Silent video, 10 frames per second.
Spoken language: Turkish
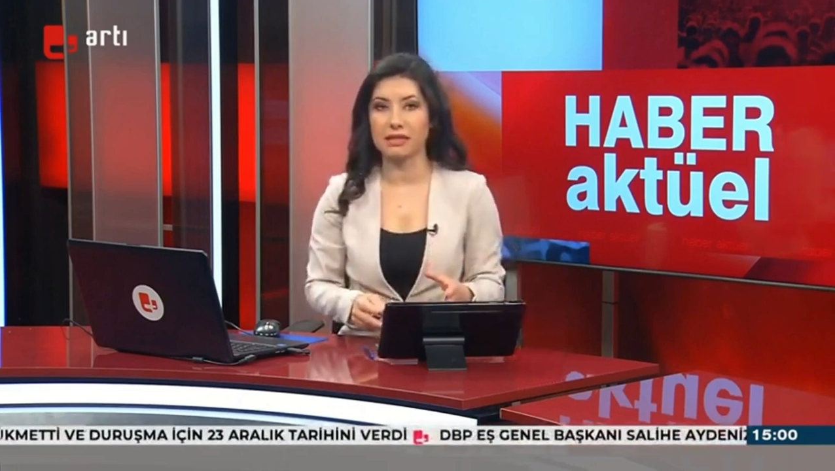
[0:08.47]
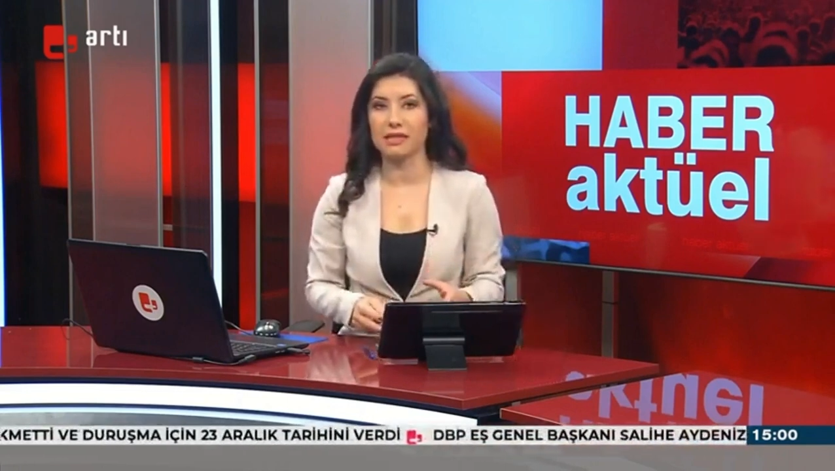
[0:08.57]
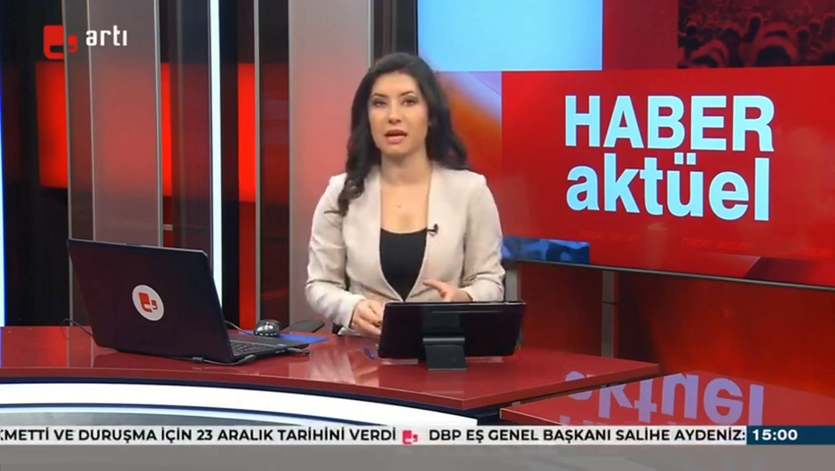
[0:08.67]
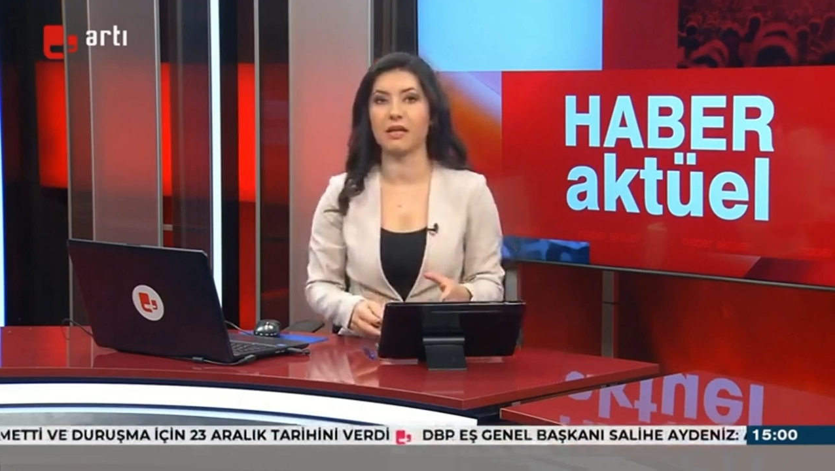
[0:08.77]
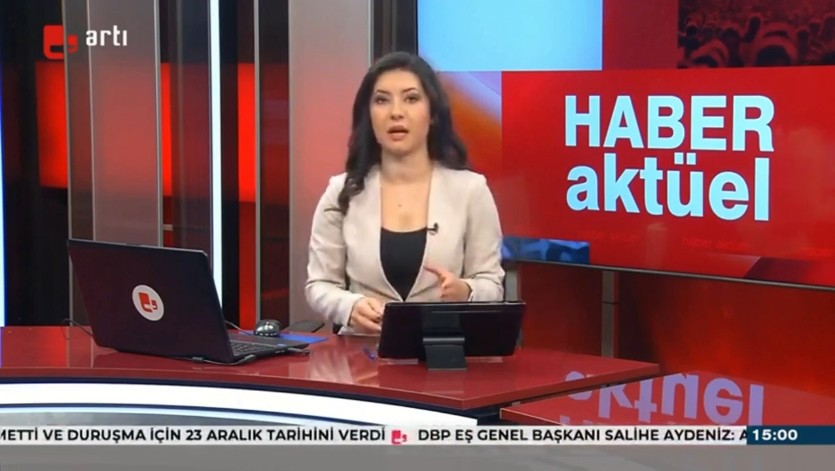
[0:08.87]

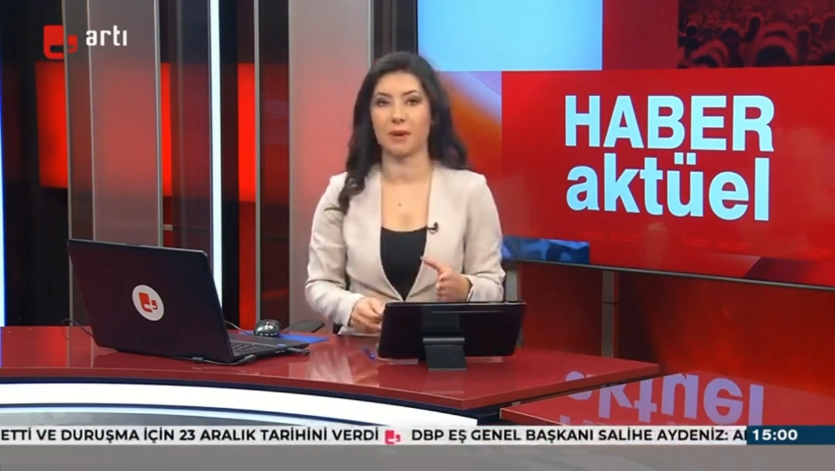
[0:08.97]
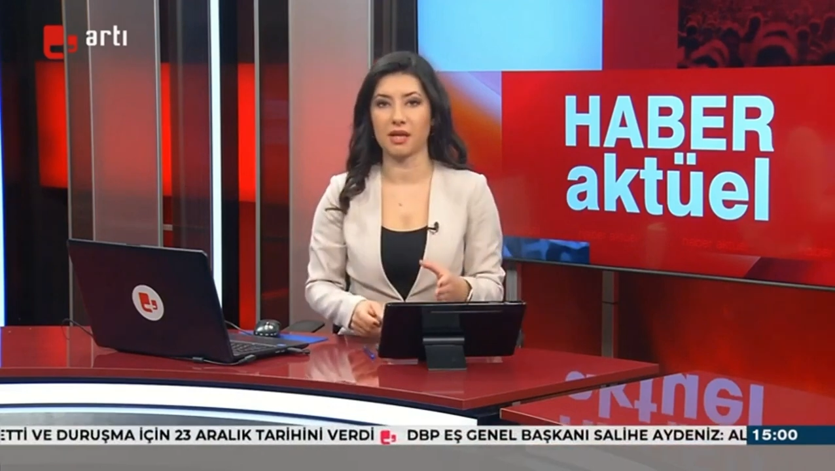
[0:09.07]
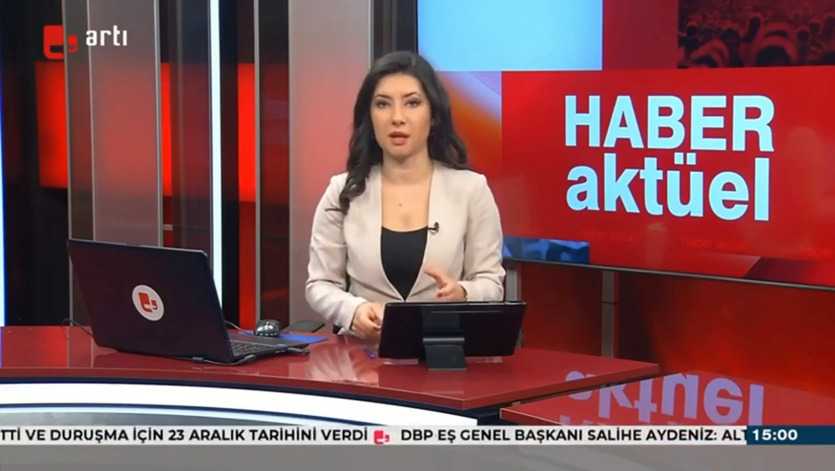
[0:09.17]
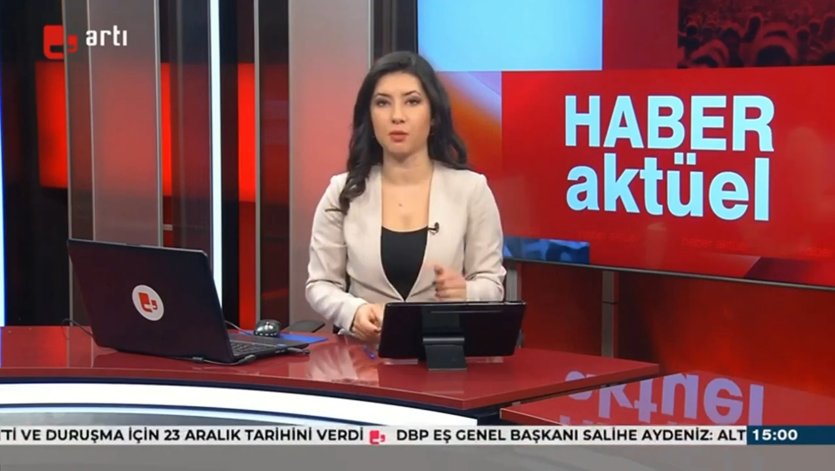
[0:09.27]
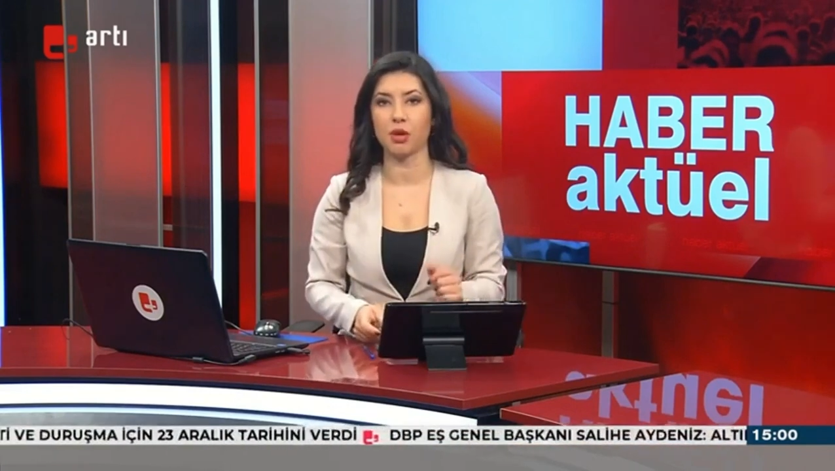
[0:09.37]

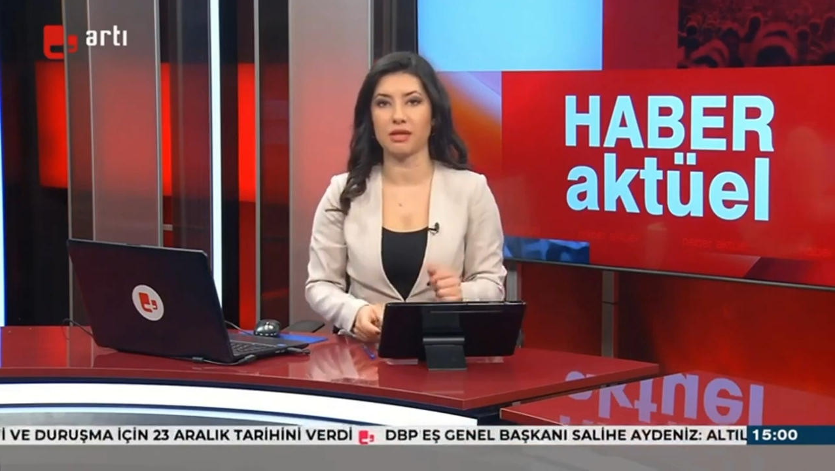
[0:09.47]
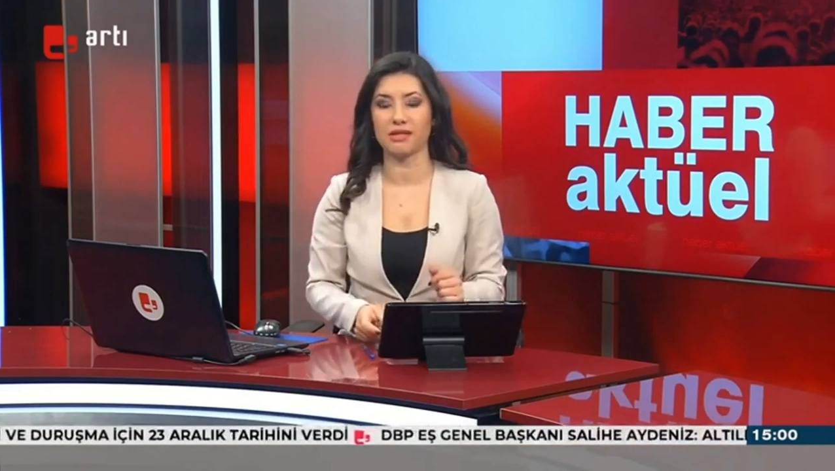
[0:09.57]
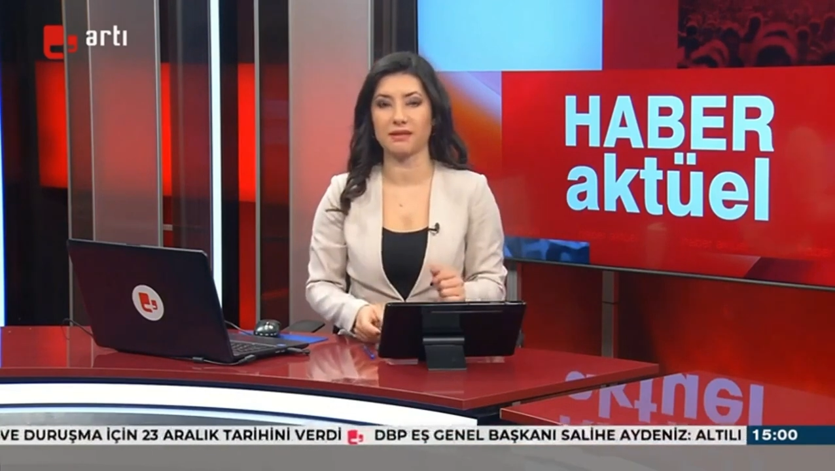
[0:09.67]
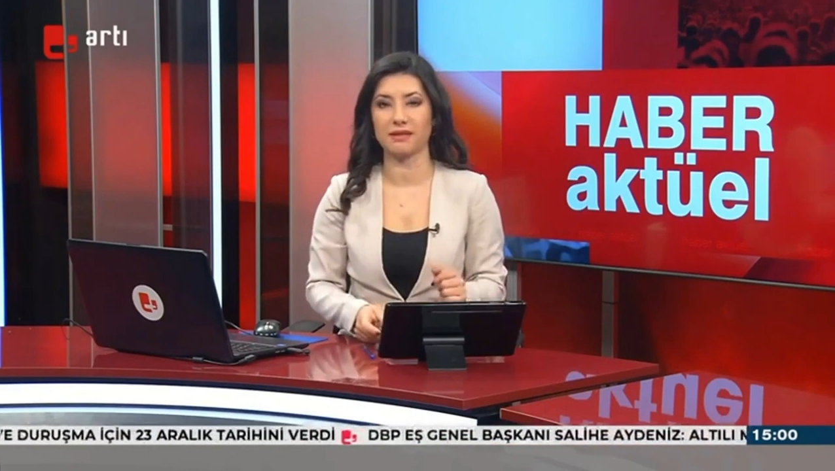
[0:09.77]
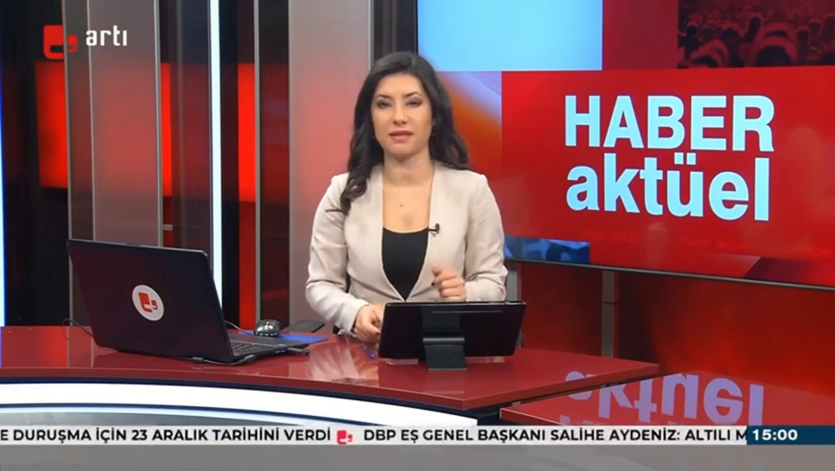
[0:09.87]
iddianame kabul
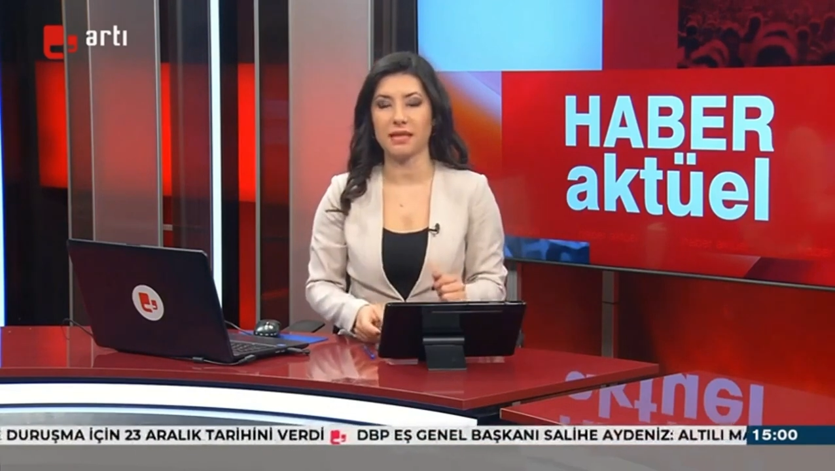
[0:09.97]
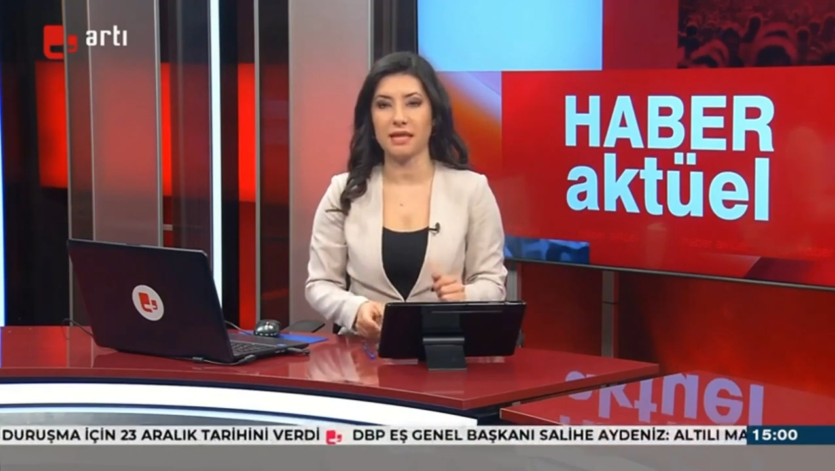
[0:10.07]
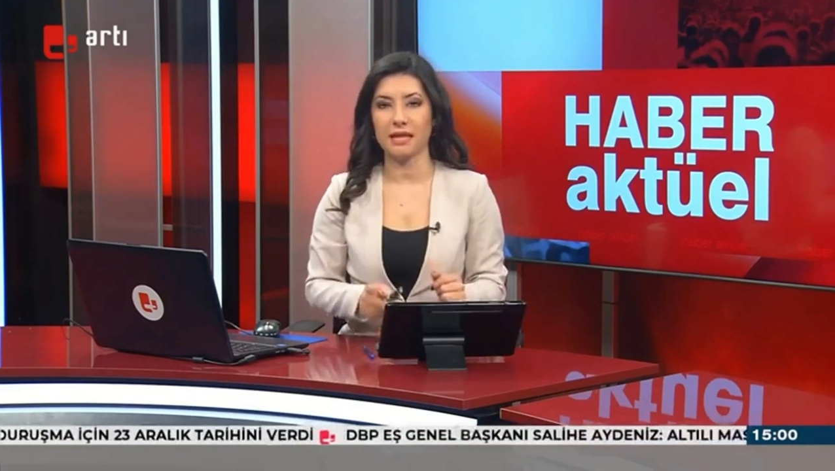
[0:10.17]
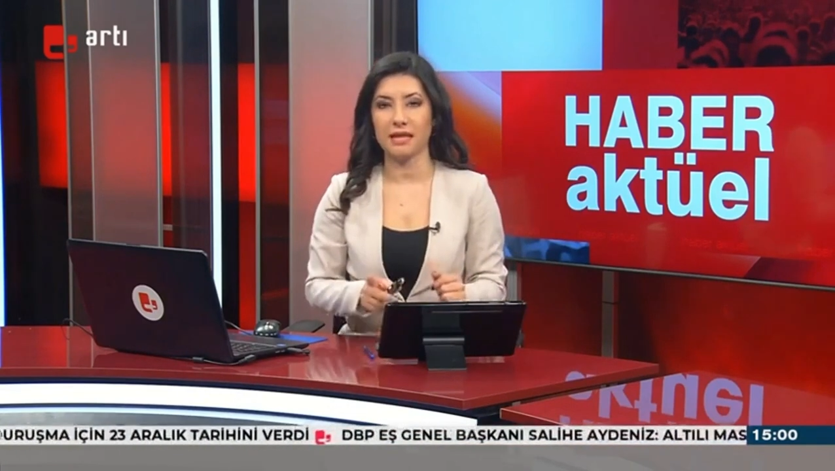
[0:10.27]
edildi.